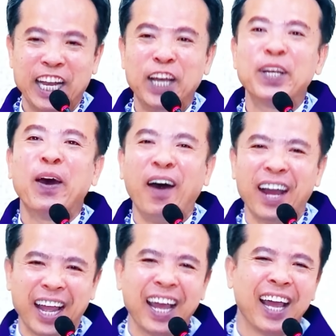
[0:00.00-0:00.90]
cái này hơi khó
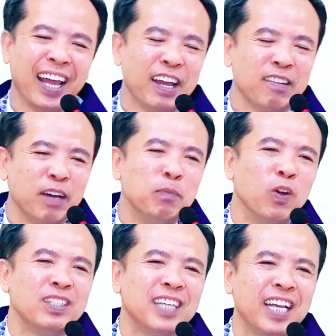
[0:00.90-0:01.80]
nghe và
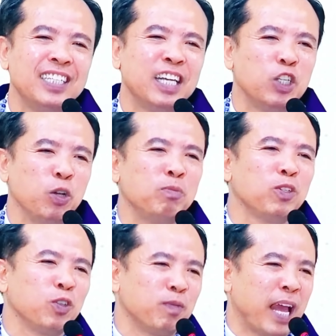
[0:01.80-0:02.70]
mùa chay sẽ giúp cho
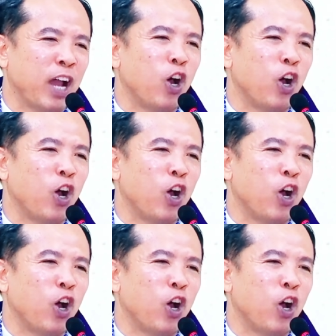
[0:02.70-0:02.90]
chúng ta